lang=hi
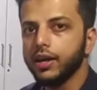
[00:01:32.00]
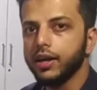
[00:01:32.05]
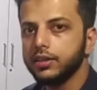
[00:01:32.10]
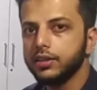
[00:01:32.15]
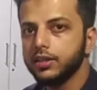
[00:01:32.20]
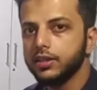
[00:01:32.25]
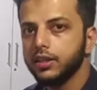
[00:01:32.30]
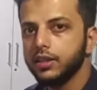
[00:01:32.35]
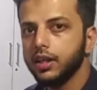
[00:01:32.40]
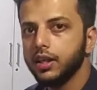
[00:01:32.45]

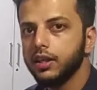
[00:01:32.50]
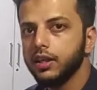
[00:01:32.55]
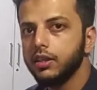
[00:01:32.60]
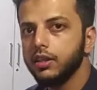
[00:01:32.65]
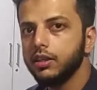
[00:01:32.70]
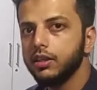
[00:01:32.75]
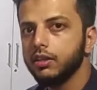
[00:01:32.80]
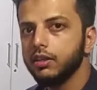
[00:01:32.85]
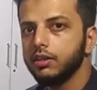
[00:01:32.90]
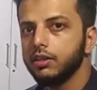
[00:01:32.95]

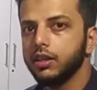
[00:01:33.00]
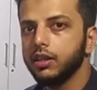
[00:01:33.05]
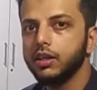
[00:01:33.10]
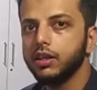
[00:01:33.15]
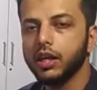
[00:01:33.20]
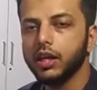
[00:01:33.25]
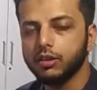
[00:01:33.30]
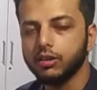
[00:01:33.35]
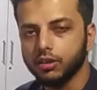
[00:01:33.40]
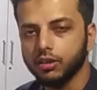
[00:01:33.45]
एक्सीडेंट
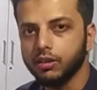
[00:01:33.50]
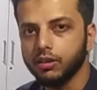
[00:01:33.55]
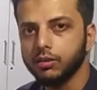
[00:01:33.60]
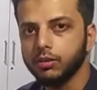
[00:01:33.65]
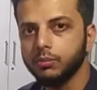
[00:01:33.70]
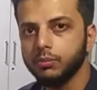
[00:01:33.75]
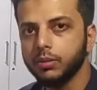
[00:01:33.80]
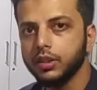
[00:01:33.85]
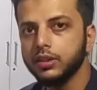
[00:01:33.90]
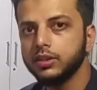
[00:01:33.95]
डिटेक्टर
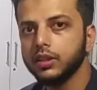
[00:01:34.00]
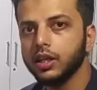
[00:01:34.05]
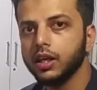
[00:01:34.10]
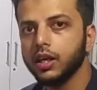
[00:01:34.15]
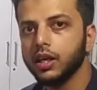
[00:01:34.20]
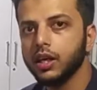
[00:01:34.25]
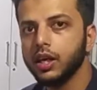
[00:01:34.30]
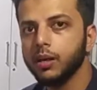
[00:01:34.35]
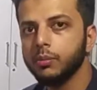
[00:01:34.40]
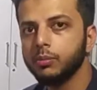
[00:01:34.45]
मीन्स
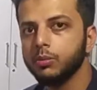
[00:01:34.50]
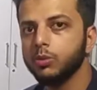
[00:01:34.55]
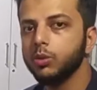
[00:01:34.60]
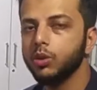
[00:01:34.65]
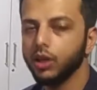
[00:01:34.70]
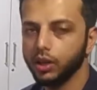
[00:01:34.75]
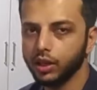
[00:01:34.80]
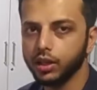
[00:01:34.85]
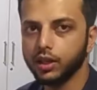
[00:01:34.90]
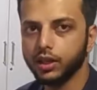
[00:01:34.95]
अगर आप
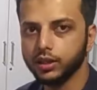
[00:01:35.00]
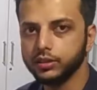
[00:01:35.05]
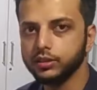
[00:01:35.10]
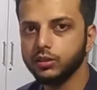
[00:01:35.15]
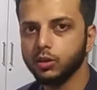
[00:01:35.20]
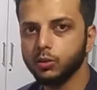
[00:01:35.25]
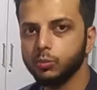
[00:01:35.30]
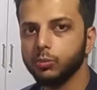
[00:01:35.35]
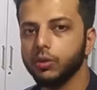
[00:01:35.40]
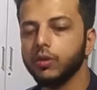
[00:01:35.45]
खुदा ना
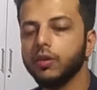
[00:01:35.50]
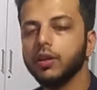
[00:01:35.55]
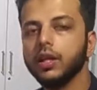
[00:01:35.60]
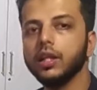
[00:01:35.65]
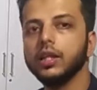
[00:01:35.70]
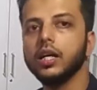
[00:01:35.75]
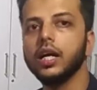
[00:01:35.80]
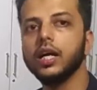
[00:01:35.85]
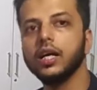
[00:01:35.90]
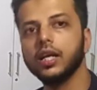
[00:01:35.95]
खास्ता ऊपर वाला
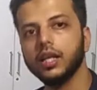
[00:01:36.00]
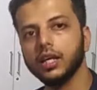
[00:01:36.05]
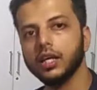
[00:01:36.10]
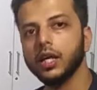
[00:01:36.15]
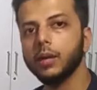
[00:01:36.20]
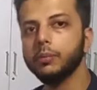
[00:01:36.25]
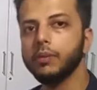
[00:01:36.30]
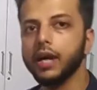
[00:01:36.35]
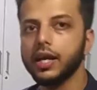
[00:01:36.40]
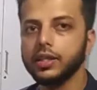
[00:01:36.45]
ना
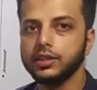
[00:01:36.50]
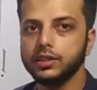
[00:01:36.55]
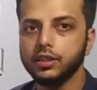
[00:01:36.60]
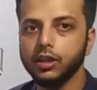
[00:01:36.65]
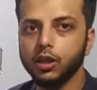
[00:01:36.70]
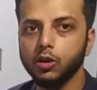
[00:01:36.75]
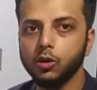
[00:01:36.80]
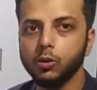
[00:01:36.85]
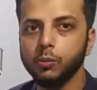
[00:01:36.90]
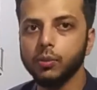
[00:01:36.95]
करेगा आप
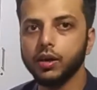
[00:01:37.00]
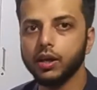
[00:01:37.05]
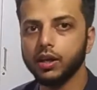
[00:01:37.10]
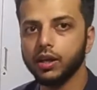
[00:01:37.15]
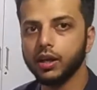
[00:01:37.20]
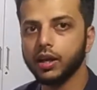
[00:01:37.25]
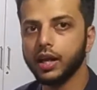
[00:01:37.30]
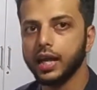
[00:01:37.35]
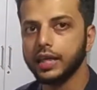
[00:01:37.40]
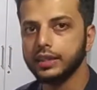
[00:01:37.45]
एक्सीडेंट हो मगर
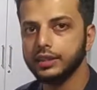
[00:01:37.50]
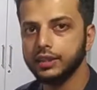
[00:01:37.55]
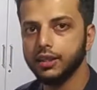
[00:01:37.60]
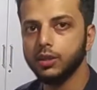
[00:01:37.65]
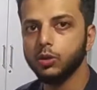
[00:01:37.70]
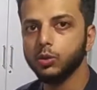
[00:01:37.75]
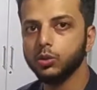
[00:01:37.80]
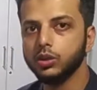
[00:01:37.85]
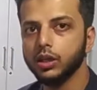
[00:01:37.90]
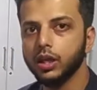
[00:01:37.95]
अगर
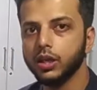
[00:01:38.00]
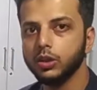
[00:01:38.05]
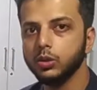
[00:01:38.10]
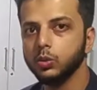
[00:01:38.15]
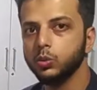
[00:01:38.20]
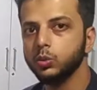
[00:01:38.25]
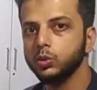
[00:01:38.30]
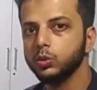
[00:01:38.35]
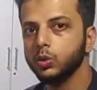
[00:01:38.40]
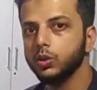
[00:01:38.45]
एक्सीडेंट होता है
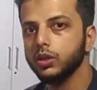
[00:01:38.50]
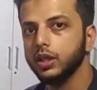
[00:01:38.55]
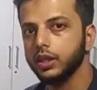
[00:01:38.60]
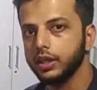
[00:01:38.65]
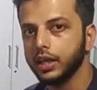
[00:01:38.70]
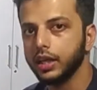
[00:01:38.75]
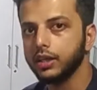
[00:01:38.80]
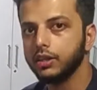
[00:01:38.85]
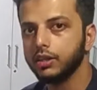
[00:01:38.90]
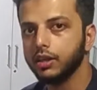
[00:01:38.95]
तो उसको
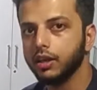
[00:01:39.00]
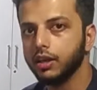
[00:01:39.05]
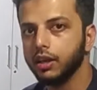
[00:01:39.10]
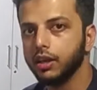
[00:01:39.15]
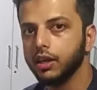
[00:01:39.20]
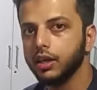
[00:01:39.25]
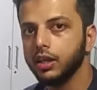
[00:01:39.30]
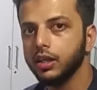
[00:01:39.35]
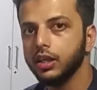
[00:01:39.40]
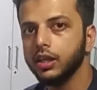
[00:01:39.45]
डिटेक्ट
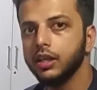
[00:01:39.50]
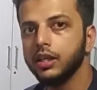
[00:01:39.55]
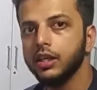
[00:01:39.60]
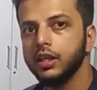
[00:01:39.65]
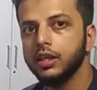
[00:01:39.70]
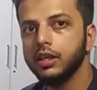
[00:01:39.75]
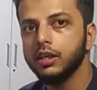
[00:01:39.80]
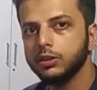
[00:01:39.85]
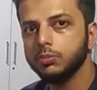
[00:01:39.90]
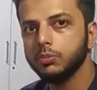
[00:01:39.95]
करेगा
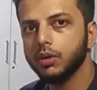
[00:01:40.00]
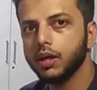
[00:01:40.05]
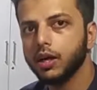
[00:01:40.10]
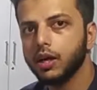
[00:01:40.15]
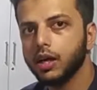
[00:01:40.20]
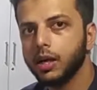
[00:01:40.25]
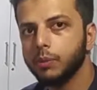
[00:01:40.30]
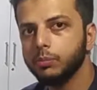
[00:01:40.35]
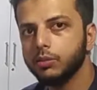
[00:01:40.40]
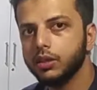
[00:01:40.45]
जिसमें
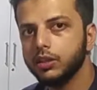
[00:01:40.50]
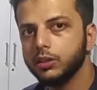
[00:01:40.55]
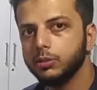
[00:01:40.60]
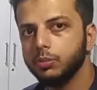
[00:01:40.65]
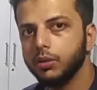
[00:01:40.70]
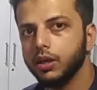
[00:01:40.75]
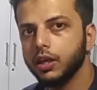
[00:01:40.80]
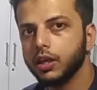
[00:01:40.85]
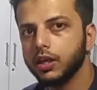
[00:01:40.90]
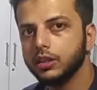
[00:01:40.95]
अगर आपकी
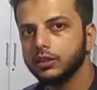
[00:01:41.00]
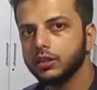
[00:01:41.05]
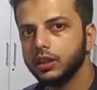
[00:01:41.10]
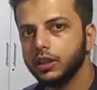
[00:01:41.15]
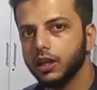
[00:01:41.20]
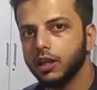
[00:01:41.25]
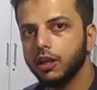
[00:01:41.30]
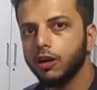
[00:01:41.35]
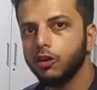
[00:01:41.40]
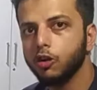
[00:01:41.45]
स्पीड अगर
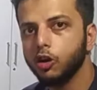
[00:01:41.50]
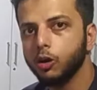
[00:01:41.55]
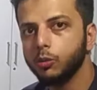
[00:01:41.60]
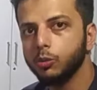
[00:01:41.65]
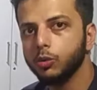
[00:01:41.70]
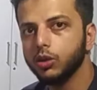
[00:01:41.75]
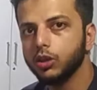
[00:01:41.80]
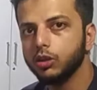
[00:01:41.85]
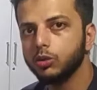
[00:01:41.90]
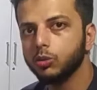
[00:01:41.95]
सडनली
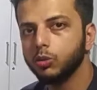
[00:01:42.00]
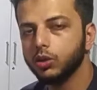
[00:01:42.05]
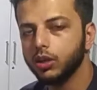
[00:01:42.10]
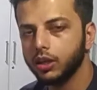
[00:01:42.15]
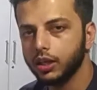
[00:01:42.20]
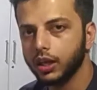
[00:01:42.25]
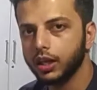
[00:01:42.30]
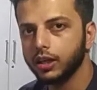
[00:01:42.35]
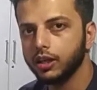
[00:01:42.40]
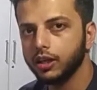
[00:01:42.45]
ड्रॉप होगी तो वो
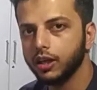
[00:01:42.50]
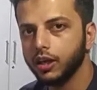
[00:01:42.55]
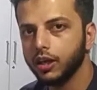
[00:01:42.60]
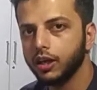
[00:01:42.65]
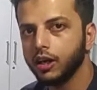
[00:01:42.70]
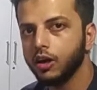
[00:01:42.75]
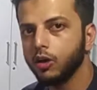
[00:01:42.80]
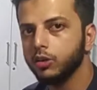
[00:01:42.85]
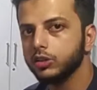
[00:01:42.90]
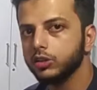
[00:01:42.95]
डिटेक्ट
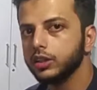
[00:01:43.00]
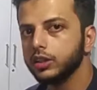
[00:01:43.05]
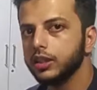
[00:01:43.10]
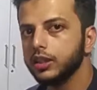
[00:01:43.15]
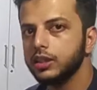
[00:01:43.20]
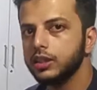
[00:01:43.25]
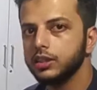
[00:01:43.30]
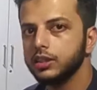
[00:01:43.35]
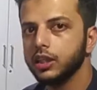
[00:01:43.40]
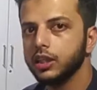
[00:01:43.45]
करेगा और
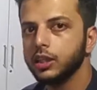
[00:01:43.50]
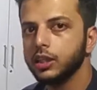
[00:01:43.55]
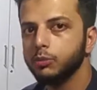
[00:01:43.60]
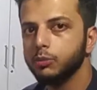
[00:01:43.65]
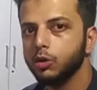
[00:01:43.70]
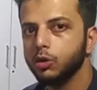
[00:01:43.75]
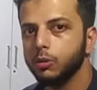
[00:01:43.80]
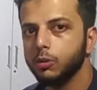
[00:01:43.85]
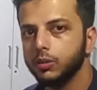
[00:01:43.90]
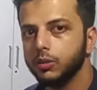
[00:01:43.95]
साथ ही साथ
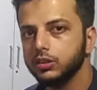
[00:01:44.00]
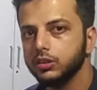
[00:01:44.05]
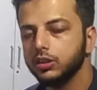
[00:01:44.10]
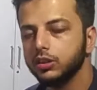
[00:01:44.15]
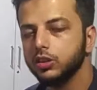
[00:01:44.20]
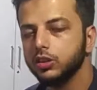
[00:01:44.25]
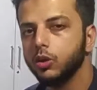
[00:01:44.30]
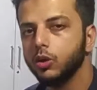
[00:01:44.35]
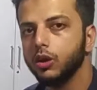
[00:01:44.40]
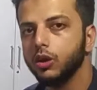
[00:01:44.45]
आपको
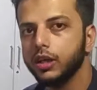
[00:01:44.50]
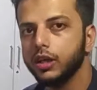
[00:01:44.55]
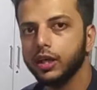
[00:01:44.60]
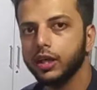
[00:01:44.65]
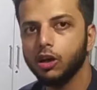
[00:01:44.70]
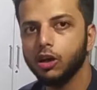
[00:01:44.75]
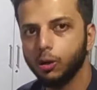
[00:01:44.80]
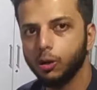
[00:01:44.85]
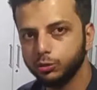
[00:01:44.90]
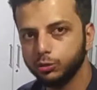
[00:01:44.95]
इमरजेंसी
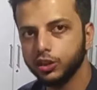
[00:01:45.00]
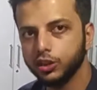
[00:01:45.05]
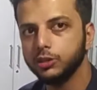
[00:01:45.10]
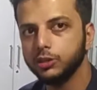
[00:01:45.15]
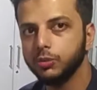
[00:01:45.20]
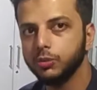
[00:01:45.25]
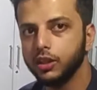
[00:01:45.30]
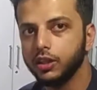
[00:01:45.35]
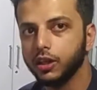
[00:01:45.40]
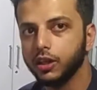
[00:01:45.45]
कॉन्टैक्ट के
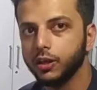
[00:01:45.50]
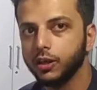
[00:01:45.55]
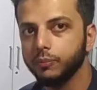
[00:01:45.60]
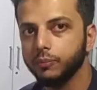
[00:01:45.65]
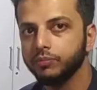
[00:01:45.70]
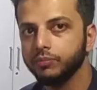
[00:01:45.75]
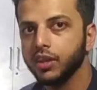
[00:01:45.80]
ऑप्शन भी देगा